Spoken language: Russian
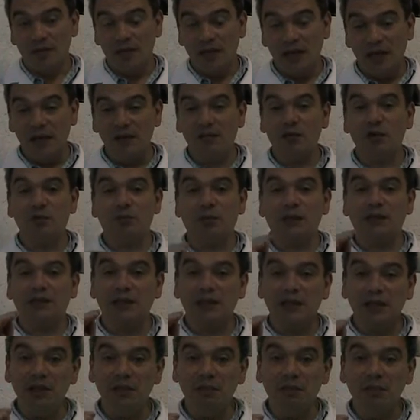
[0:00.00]
И вот под
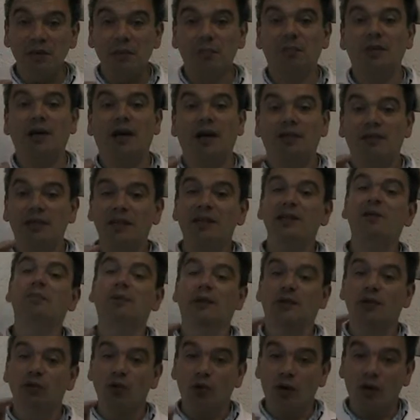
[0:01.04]
таким благовидным
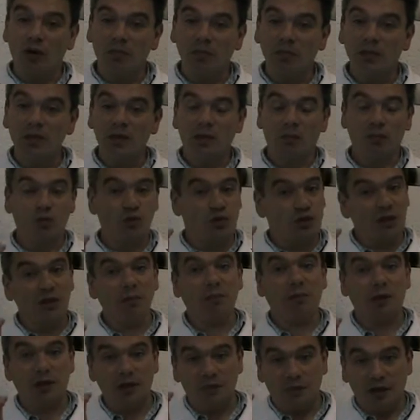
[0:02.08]
предлогом мужчина
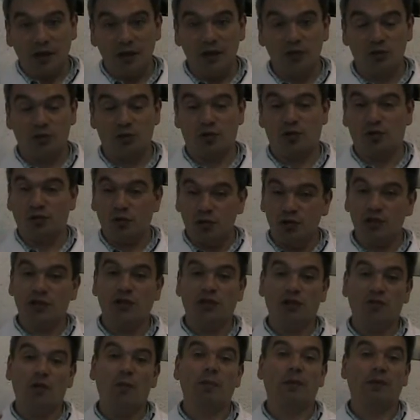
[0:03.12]
понимает, что сегодняшняя
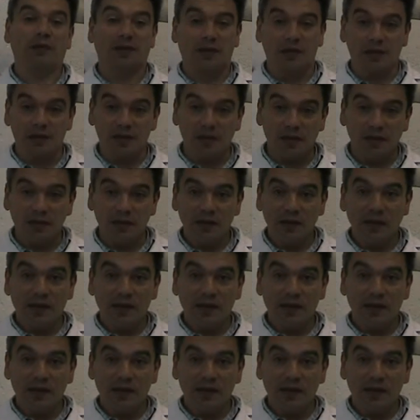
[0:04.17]
его потенция